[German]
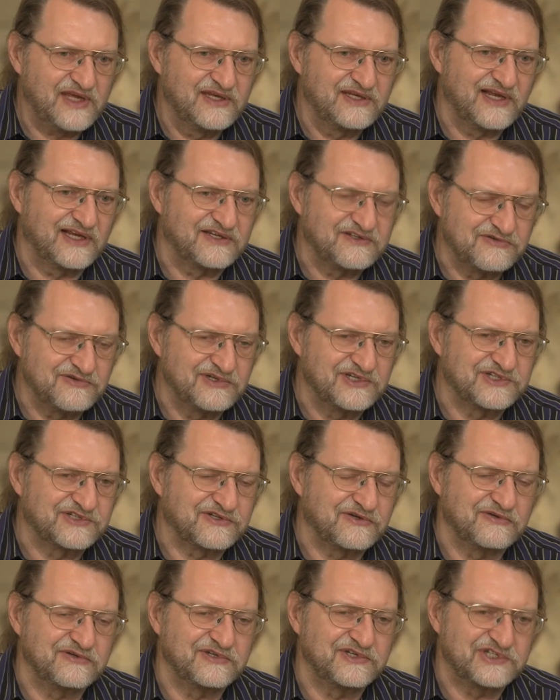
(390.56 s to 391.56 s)
Natürlich
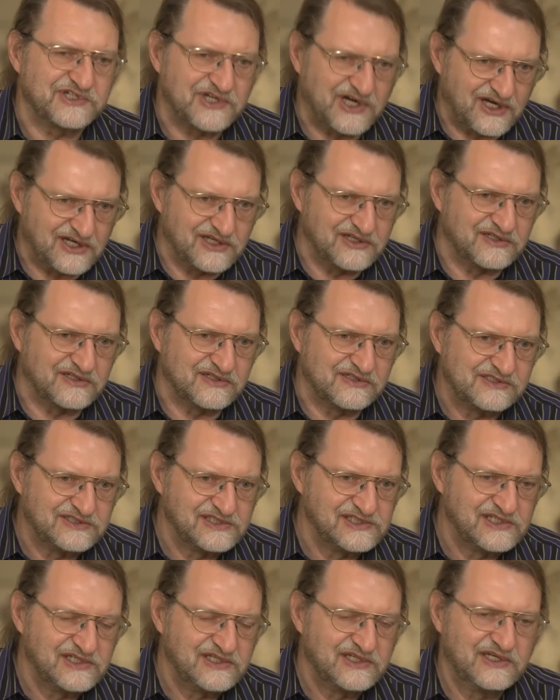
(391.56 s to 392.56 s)
können nicht alle
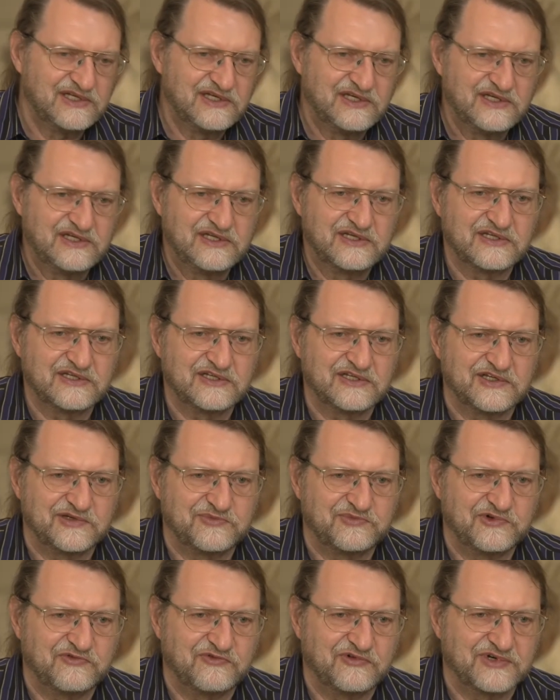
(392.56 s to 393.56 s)

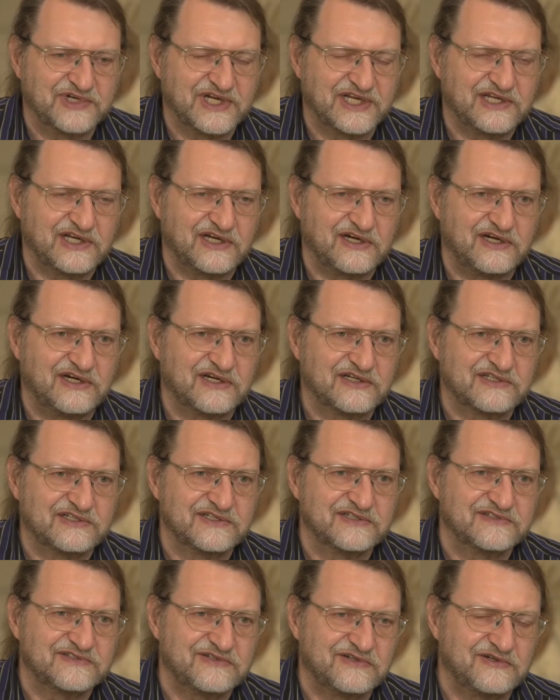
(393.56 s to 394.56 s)
Bewohner der
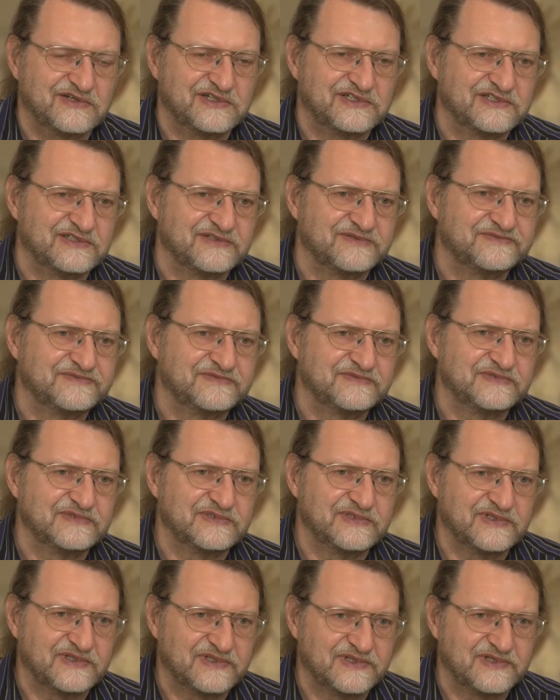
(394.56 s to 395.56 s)
Arktis heute
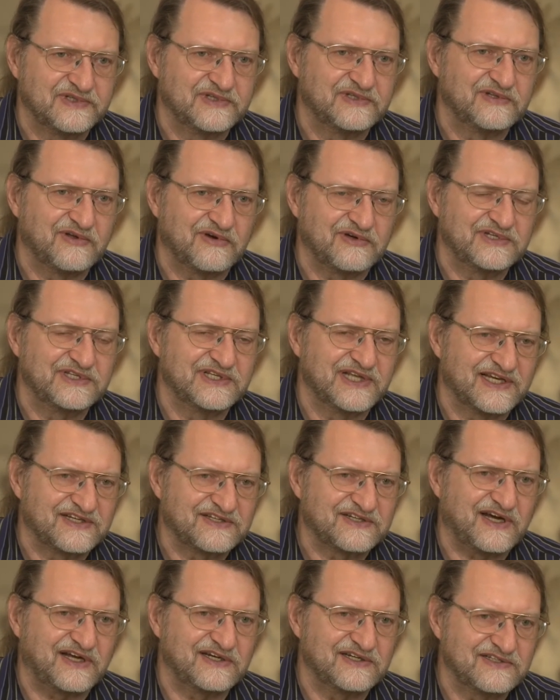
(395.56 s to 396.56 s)
noch in der
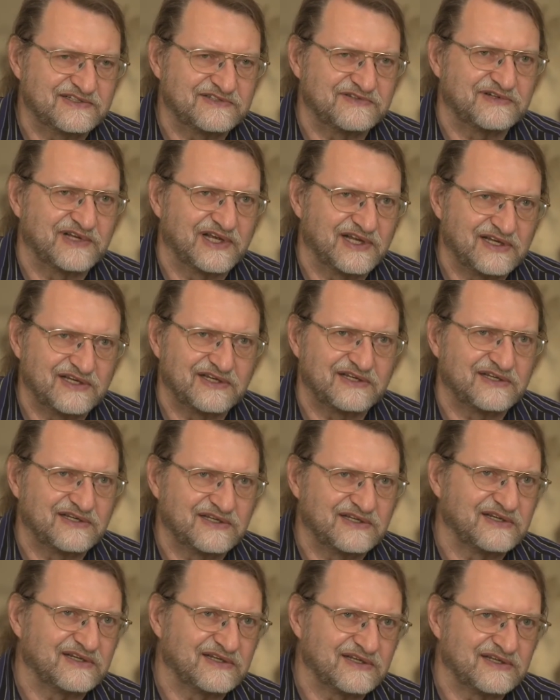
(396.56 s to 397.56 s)

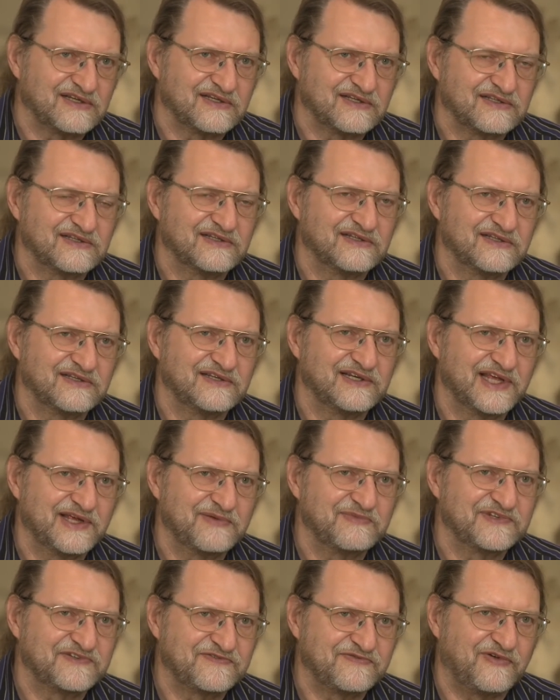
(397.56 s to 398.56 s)
traditionellen
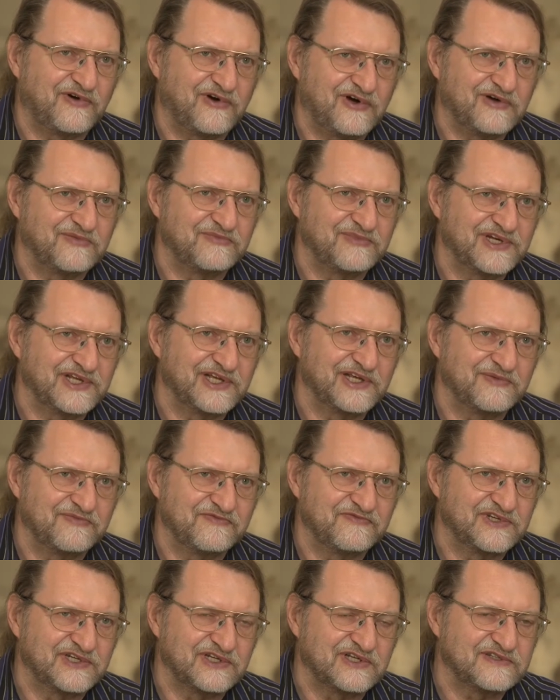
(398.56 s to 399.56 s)
Lebensform
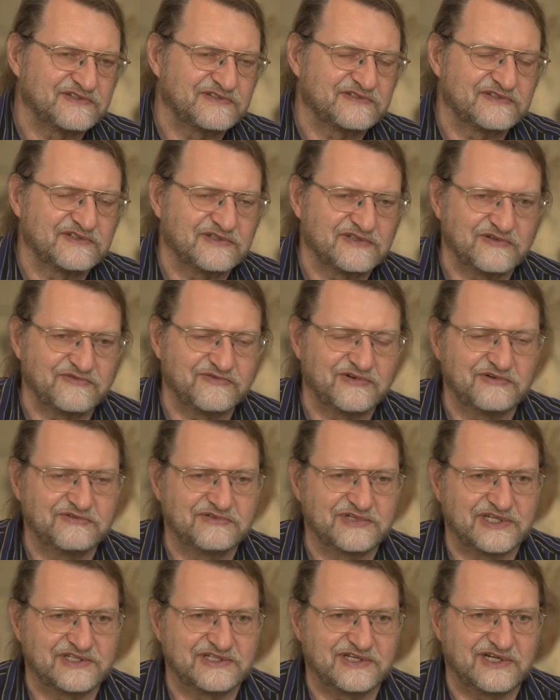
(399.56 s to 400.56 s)
leben, wie das vor
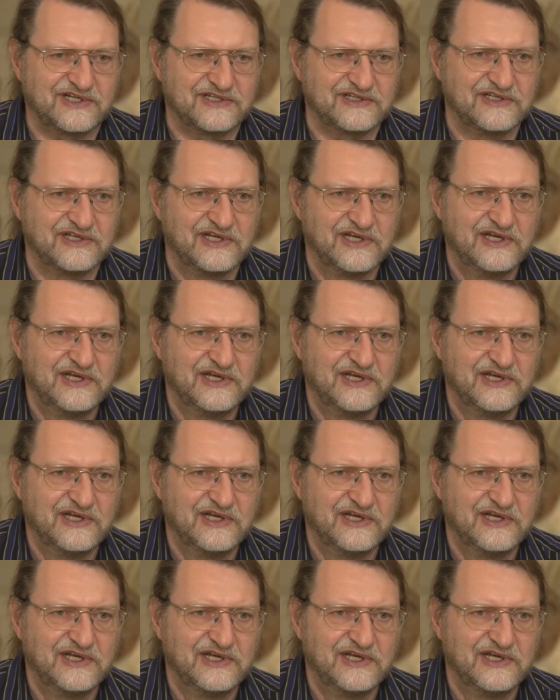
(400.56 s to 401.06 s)
100 Jahren